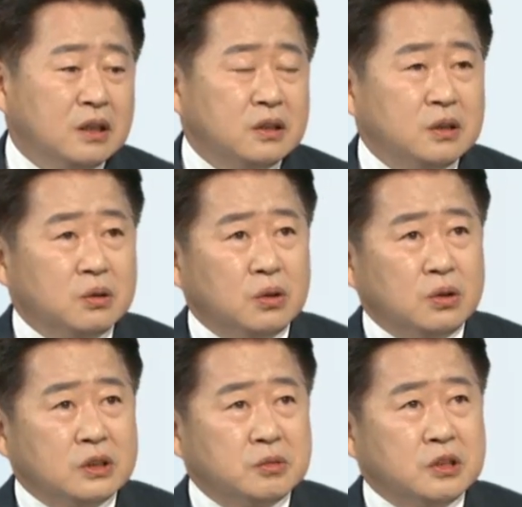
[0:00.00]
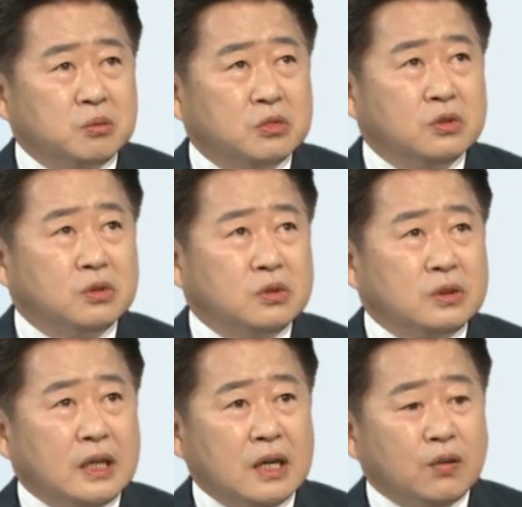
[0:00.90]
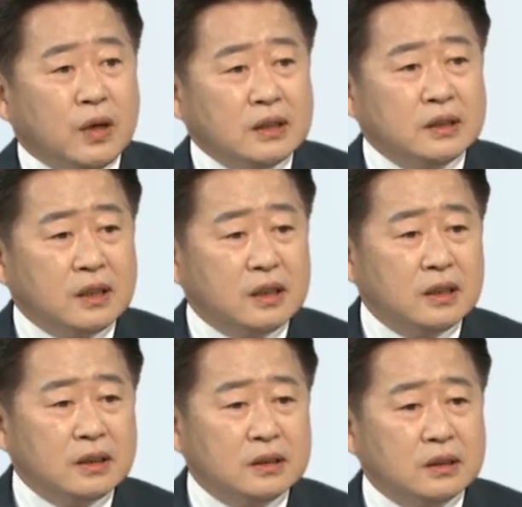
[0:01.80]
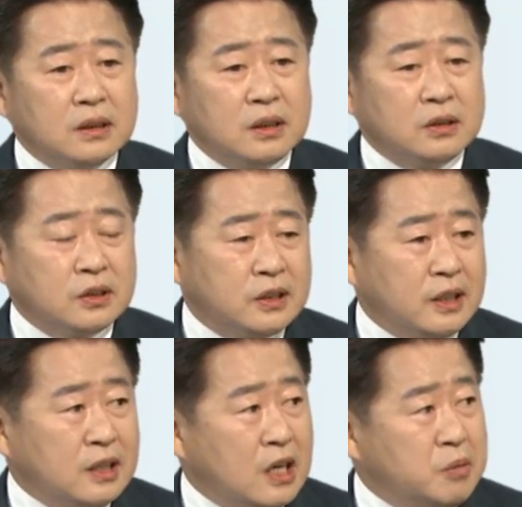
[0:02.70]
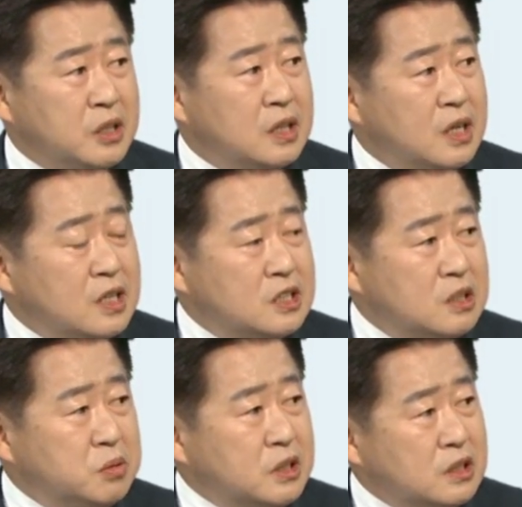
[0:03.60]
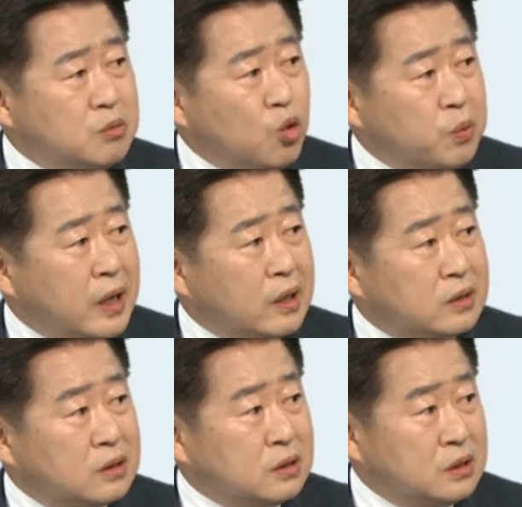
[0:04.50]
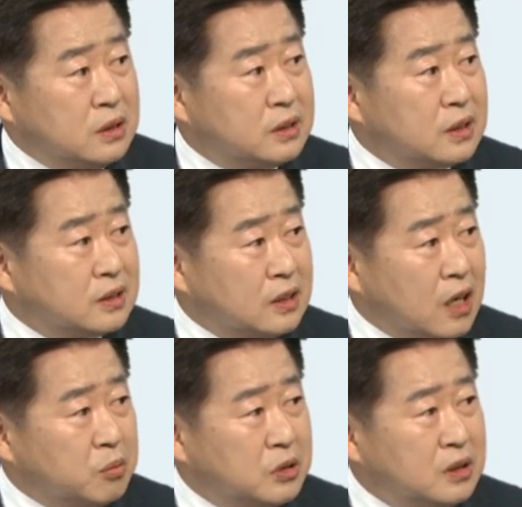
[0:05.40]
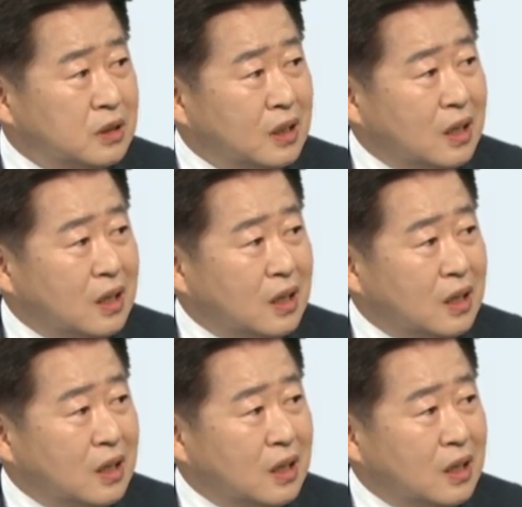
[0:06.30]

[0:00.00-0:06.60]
그리고 지금 정부가 확정한 정책에 의하면 12.5메가트 실정 사업을